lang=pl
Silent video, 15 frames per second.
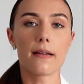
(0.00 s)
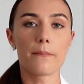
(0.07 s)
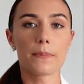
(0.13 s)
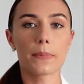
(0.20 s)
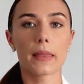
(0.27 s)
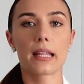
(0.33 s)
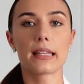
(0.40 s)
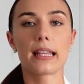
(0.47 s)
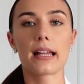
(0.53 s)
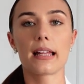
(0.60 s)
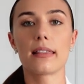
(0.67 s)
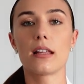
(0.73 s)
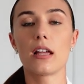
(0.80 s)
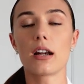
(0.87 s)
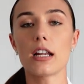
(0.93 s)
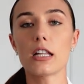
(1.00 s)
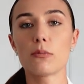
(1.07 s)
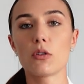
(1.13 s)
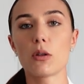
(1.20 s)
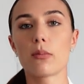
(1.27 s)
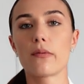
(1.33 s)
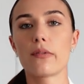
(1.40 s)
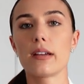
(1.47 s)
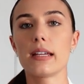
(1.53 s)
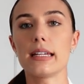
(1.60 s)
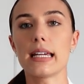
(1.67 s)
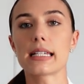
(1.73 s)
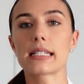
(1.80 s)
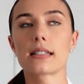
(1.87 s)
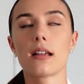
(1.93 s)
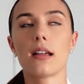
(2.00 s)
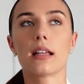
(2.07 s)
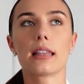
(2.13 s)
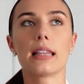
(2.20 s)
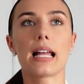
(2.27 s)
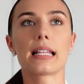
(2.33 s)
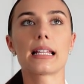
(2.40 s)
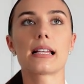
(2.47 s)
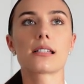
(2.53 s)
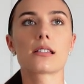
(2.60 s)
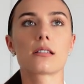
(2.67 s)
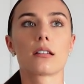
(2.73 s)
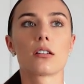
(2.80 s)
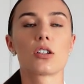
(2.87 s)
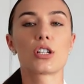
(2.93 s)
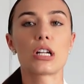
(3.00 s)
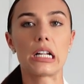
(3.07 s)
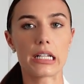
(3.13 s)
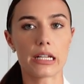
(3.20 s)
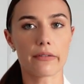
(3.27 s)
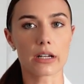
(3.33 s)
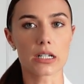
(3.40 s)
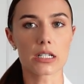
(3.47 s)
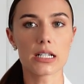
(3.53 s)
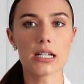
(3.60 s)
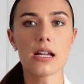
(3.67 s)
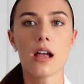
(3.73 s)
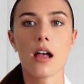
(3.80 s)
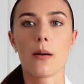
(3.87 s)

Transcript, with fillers: Mm, ten rytm dobowy jest dla nas szalenie ważny,